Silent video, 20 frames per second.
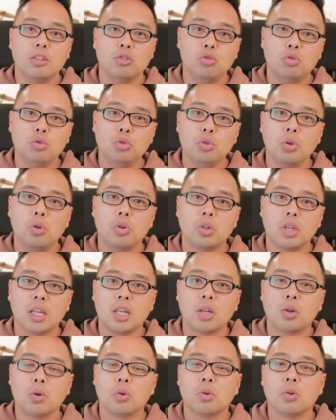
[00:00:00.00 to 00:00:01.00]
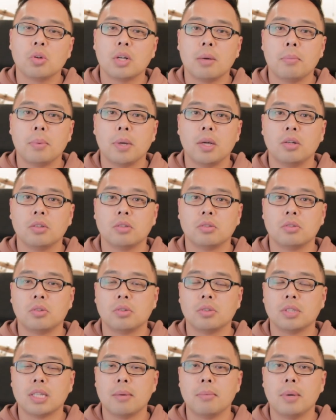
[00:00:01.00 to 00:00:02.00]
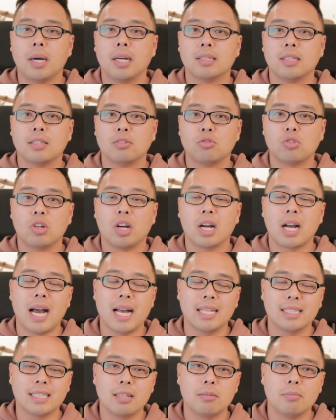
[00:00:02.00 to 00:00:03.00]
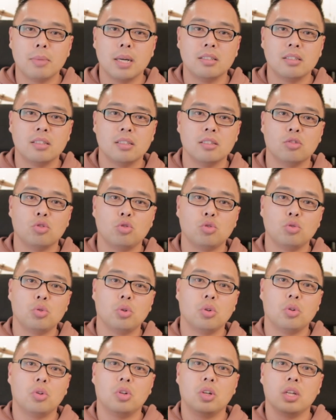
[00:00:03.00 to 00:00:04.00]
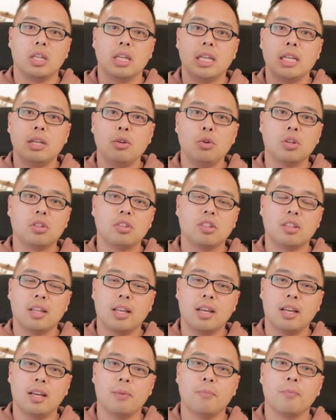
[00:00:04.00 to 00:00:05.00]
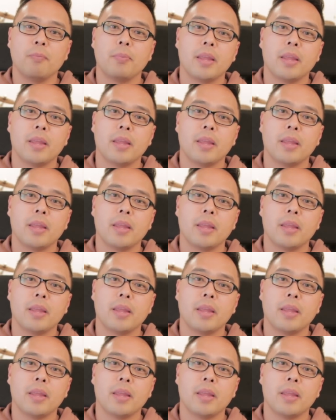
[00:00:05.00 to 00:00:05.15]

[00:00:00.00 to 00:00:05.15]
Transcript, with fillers: 뉴욕이 코로나 바이러스로 사망 환자의 수가 가장 많은 주로 일 위였는데